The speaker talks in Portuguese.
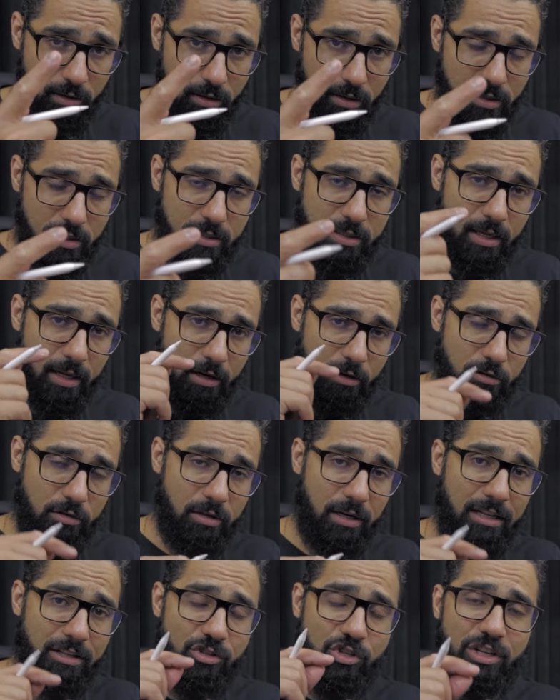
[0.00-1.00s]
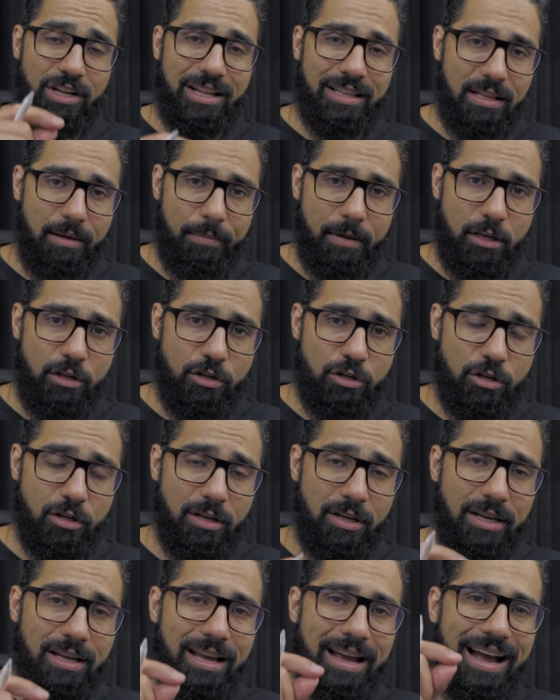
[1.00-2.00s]
está relacionado diretamente
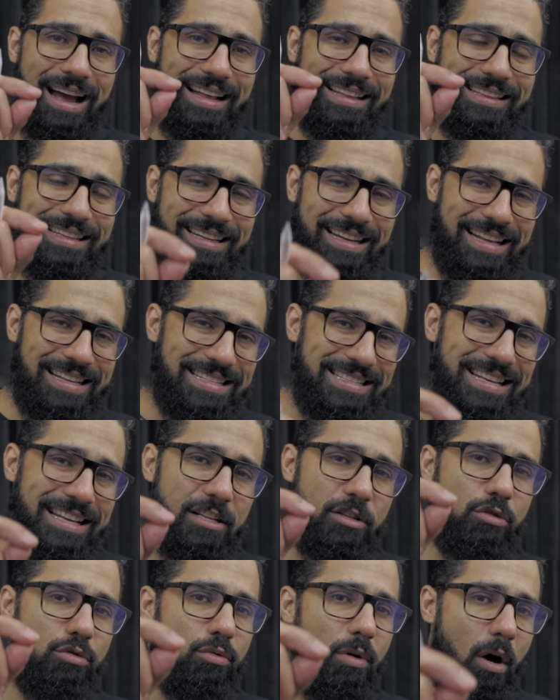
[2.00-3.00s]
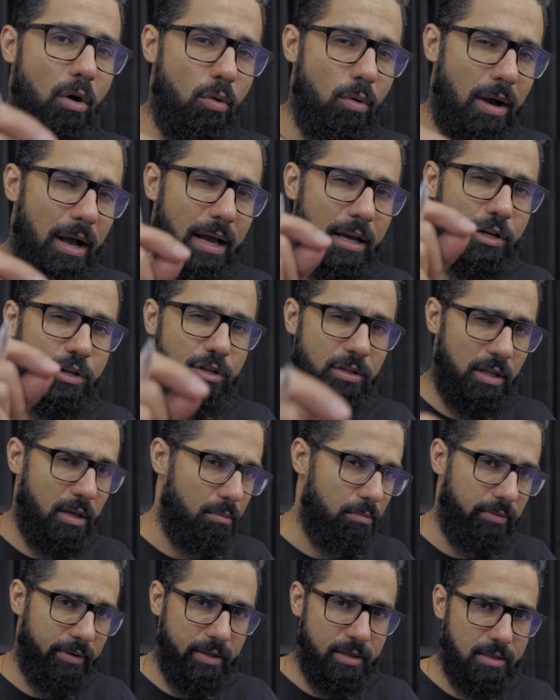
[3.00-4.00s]
a ter acesso ao caixa da
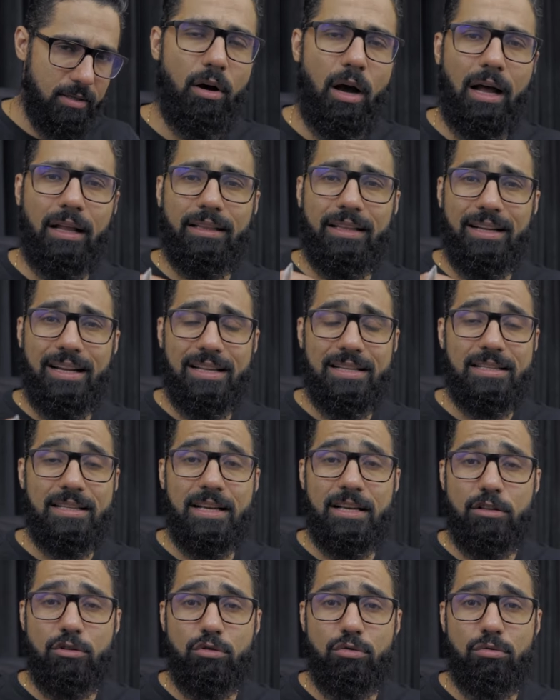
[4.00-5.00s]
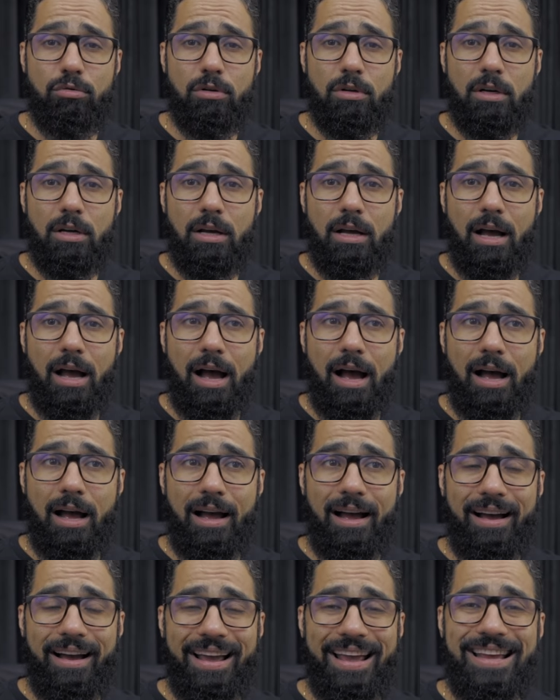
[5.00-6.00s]
empresa, a ter acesso
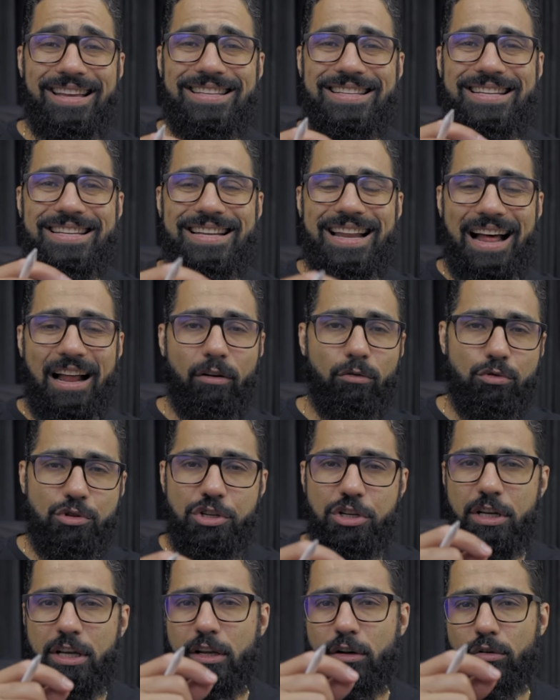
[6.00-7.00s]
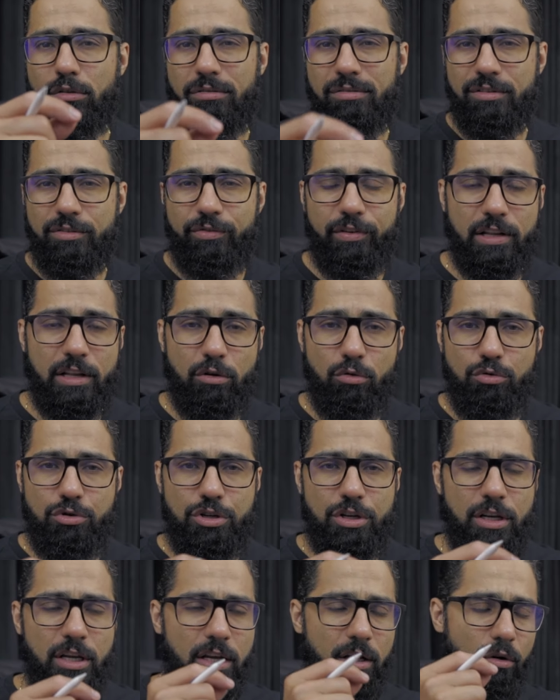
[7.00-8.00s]
a retirar um dinheiro, transferir um
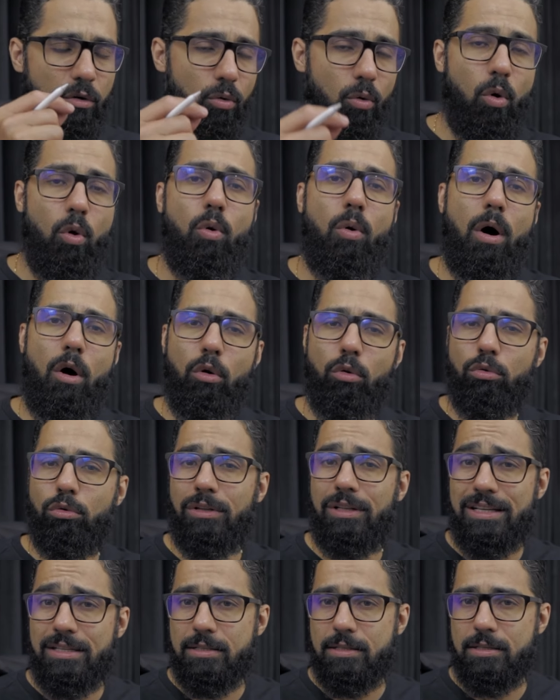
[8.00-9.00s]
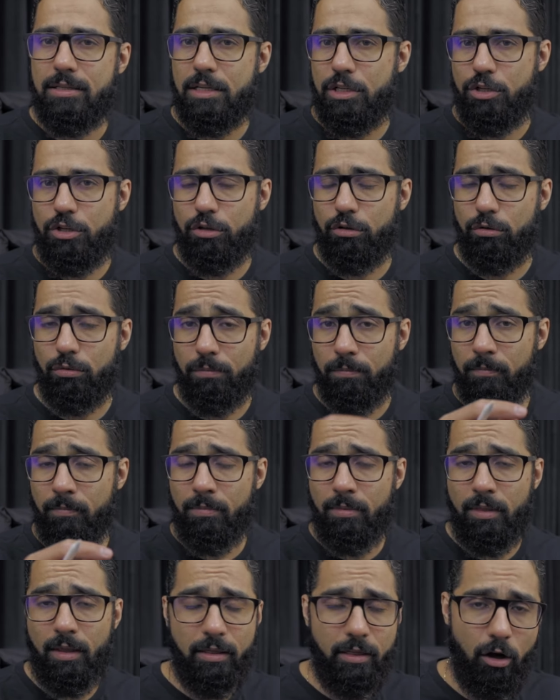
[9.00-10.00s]
dinheiro ou algo desse sentido
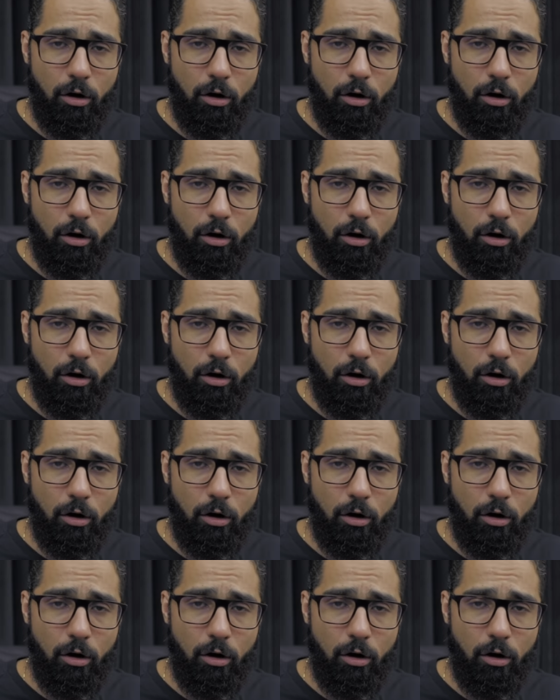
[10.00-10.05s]
na